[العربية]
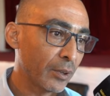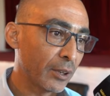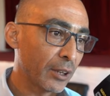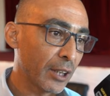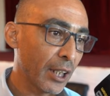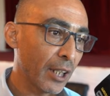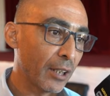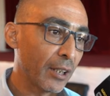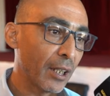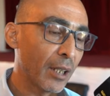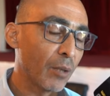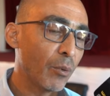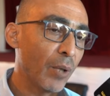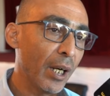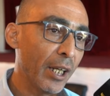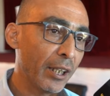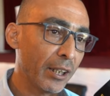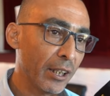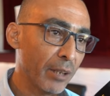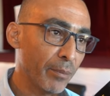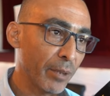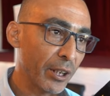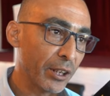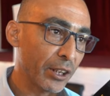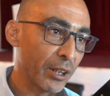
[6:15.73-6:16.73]
تخلق واحد
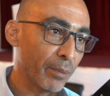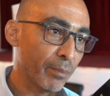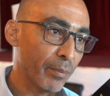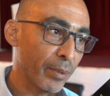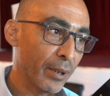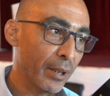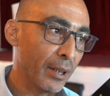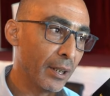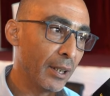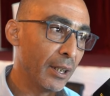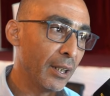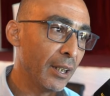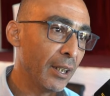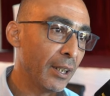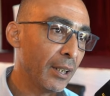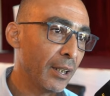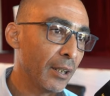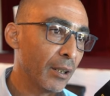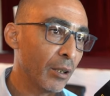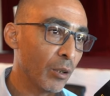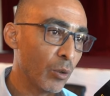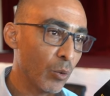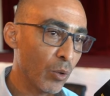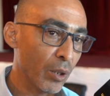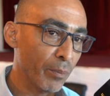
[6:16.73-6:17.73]
المكتب اللي
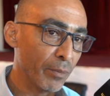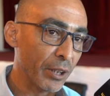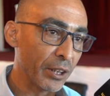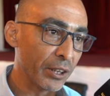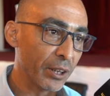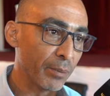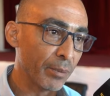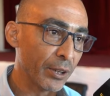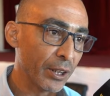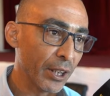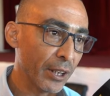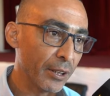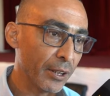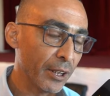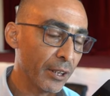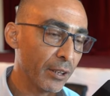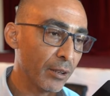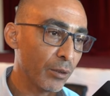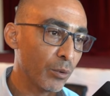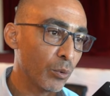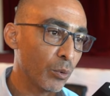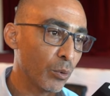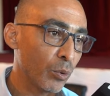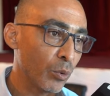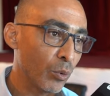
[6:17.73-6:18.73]
هو مكتب جديد
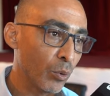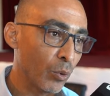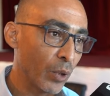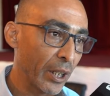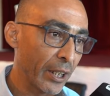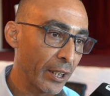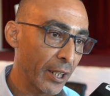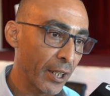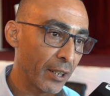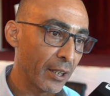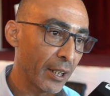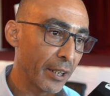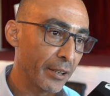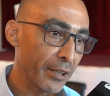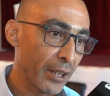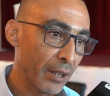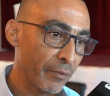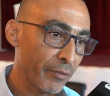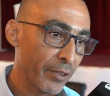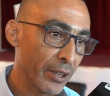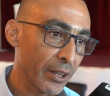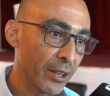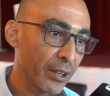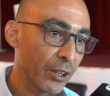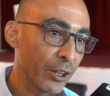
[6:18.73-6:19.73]
وغيخلق
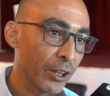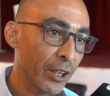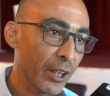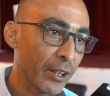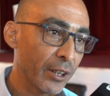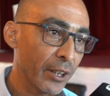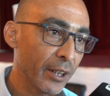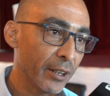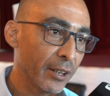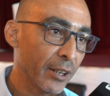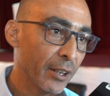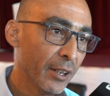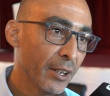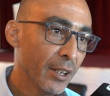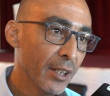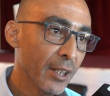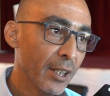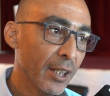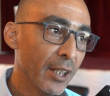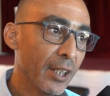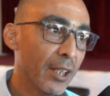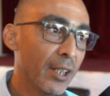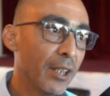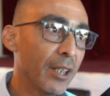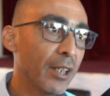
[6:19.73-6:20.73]
نفس جديد
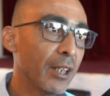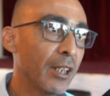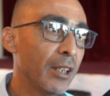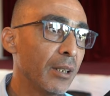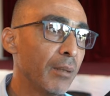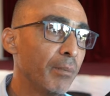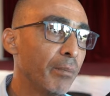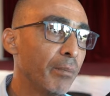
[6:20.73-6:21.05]
آه،